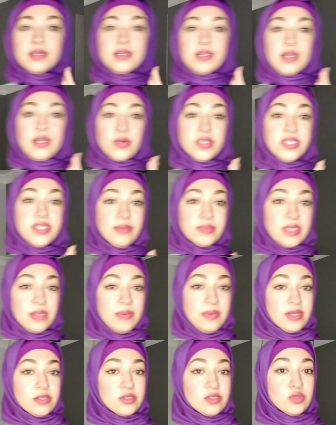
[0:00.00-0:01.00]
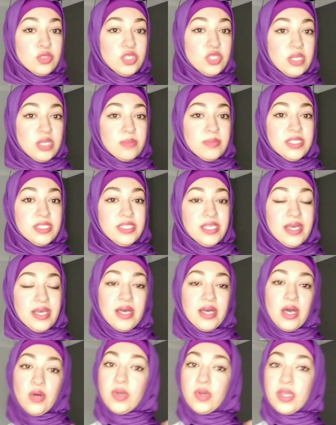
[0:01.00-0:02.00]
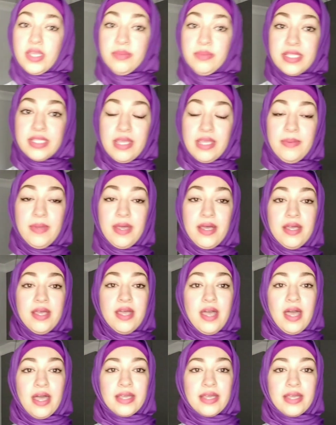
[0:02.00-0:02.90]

لو انت متابع للسوشيال ميديا او غير متابع